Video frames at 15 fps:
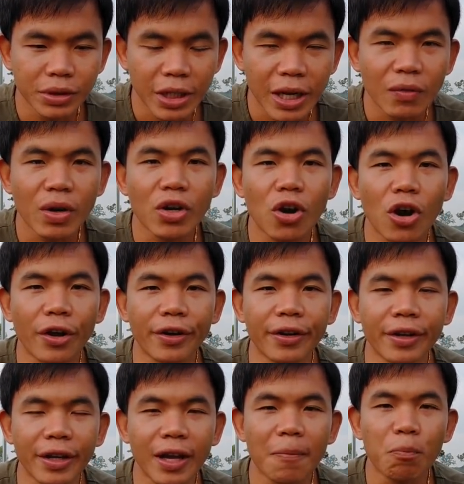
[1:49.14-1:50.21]
แจ้งไว้ก่อน
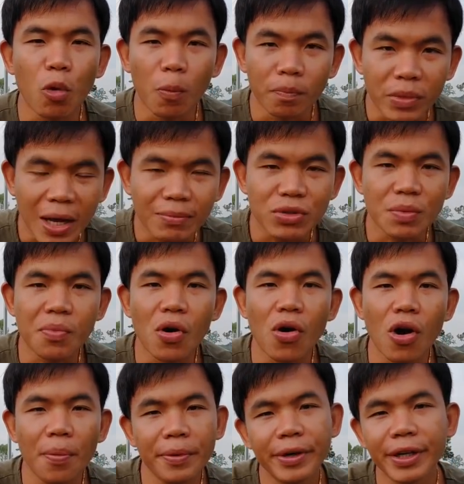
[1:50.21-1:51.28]
นะครับผมทำเฉพาะ
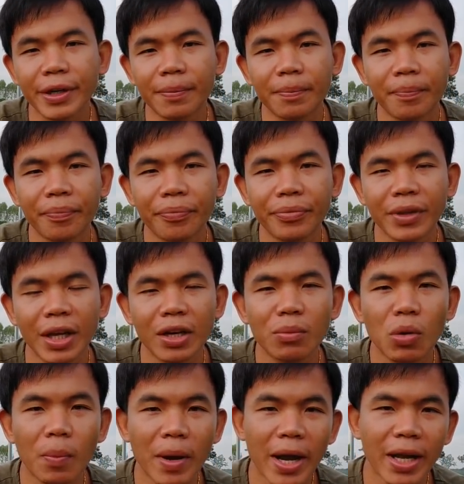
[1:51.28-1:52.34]
ออฟกริดใน
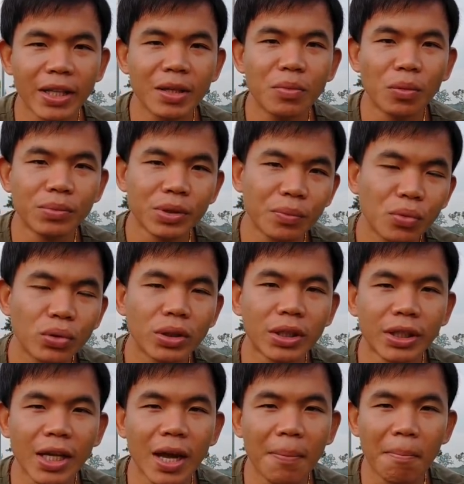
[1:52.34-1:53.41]
ระบบแอร์ที่ผมจะพูด
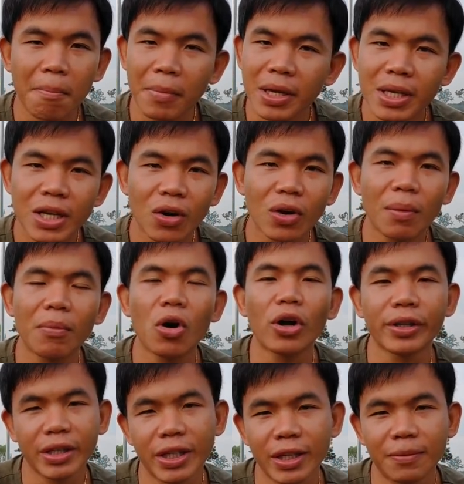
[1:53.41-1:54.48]
ถึงเนี่ยไม่เกี่ยวกับอ
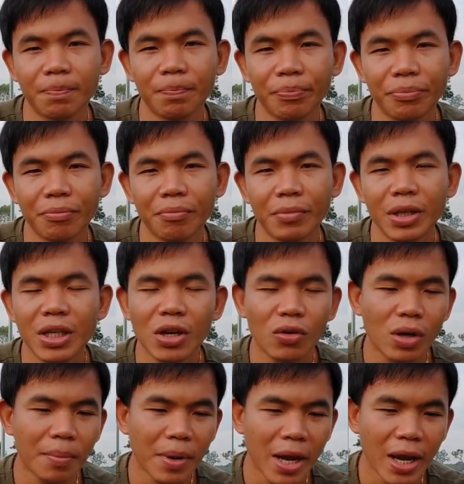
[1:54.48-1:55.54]
อนกริดไม่เกี่
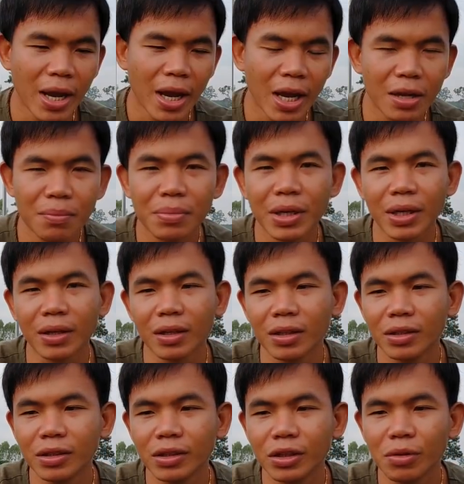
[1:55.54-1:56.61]
ยวกับแอร์ไฮบริด
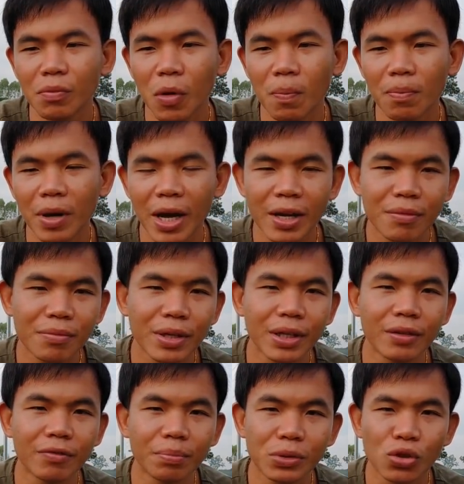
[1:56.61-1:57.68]
หรือระบบไฮบ
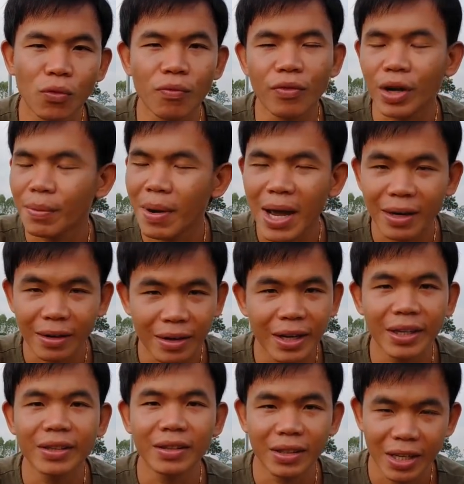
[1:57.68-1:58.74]
ริดผสมไฟบ้านอะไร
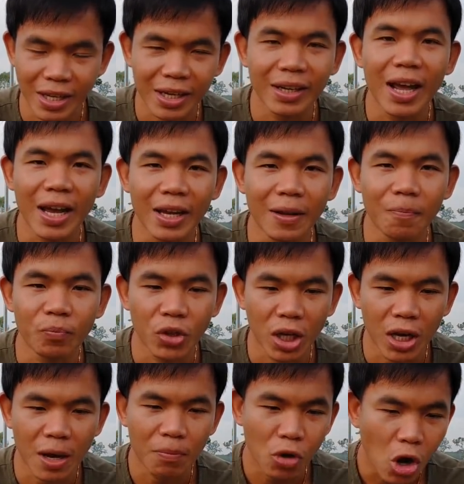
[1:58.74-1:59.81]
แต่อย่างใด
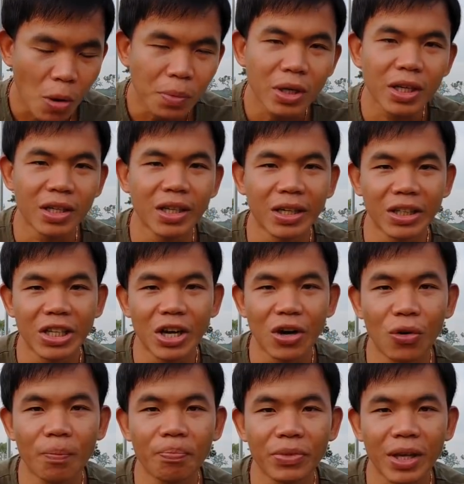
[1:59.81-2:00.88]
นะครับออฟกริดอย่างว
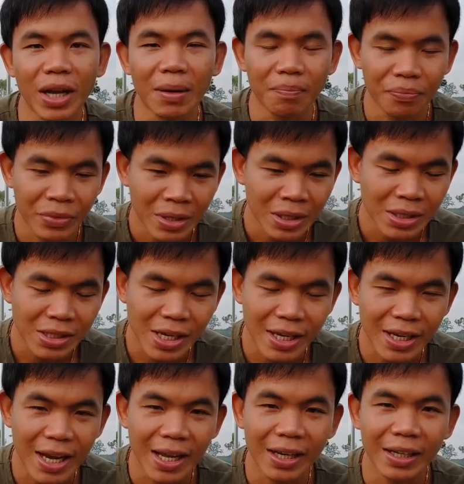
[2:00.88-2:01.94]
นะครับใช้
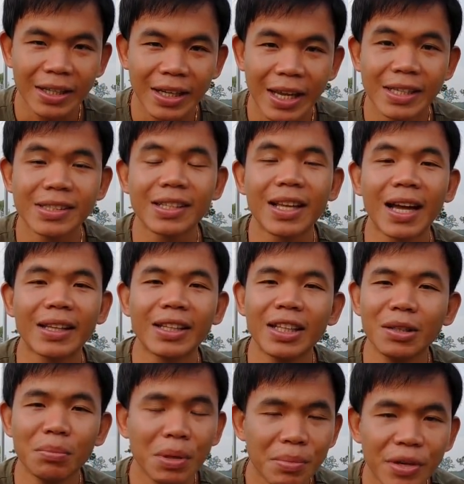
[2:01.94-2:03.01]
งานในสถาน
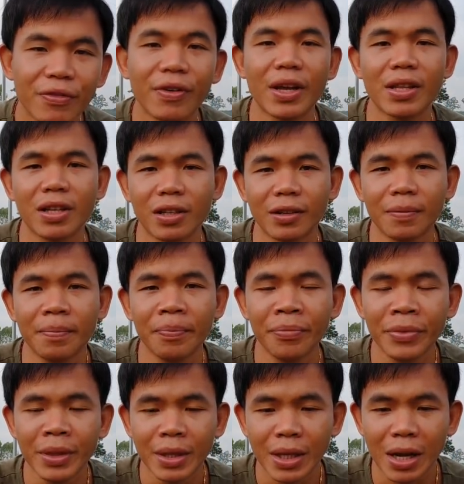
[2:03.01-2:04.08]
ที่ไม่มีไฟถึง
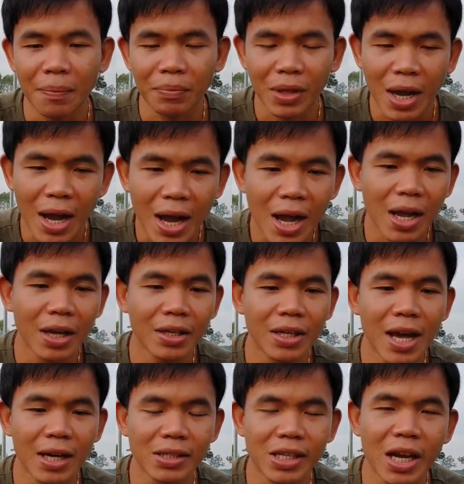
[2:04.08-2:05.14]
นะครับถ้า
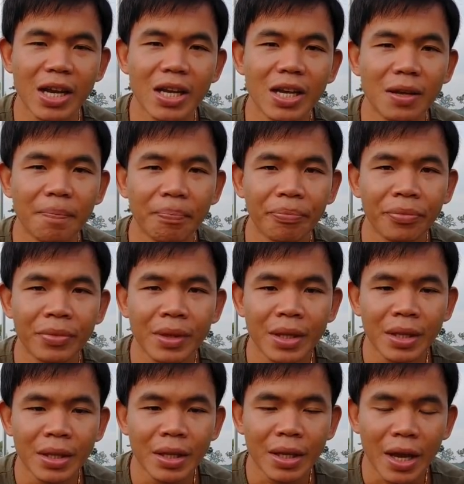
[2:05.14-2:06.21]
อยากใช้
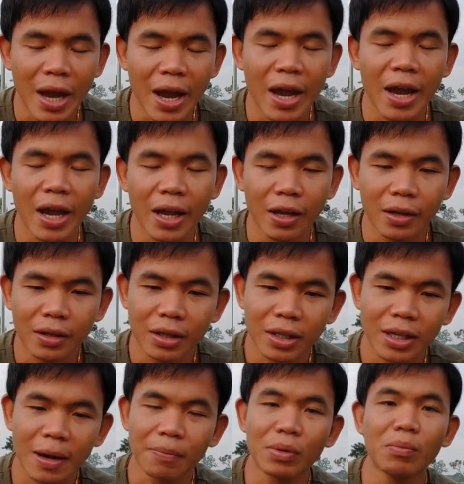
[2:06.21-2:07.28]
แอร์
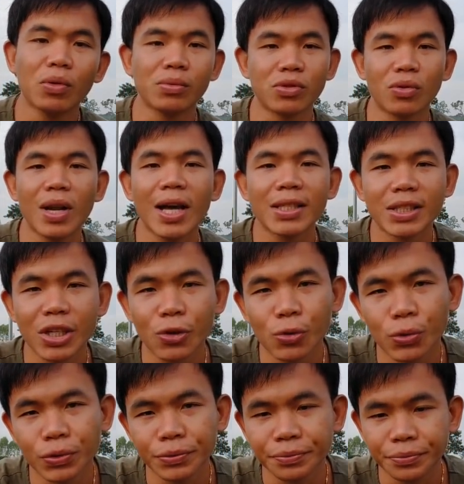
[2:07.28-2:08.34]
กับระบบโซลาเซล
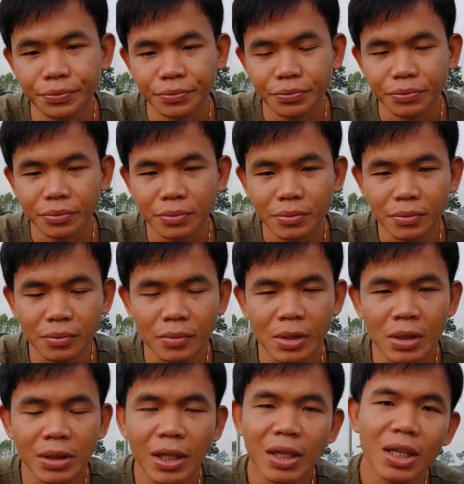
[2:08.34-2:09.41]
ล์
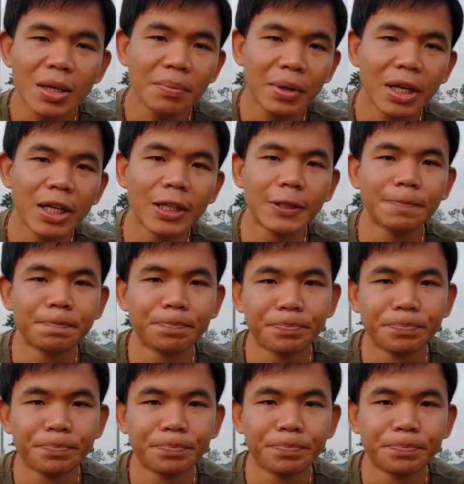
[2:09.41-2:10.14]
ท่านเริ่มไปเลย